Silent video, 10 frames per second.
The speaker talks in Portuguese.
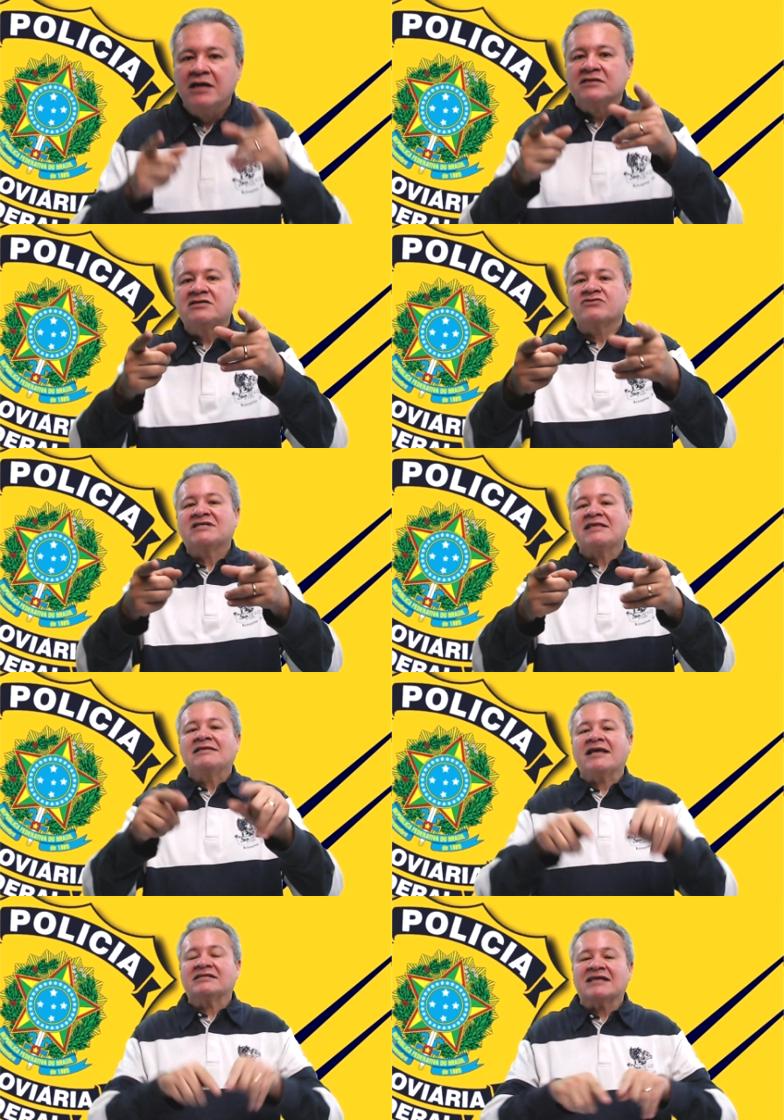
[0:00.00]
Se você está
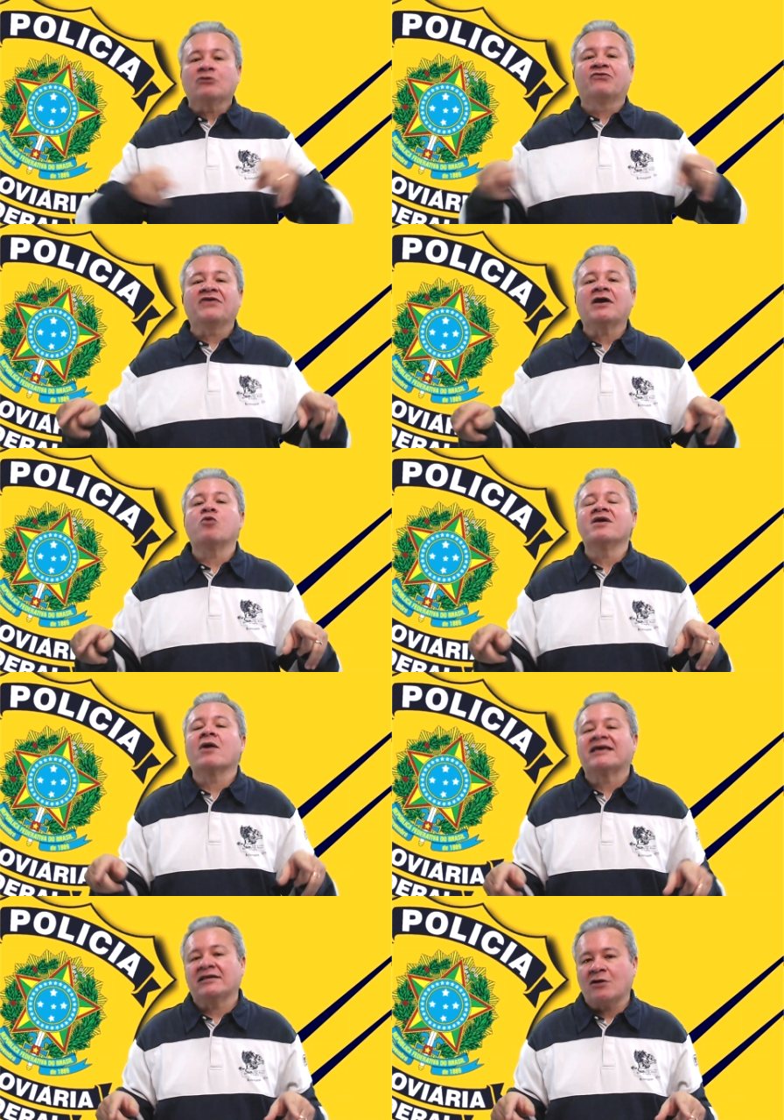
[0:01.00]
interessado, fica comigo
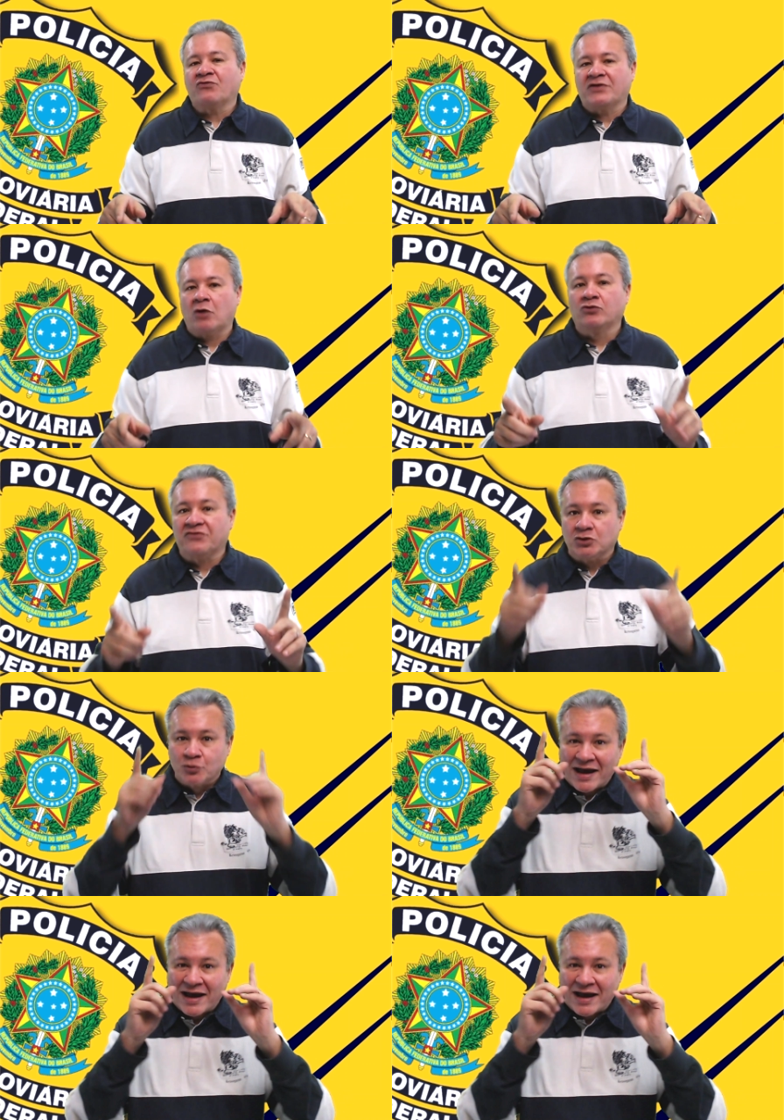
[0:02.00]
aqui até o final do vídeo.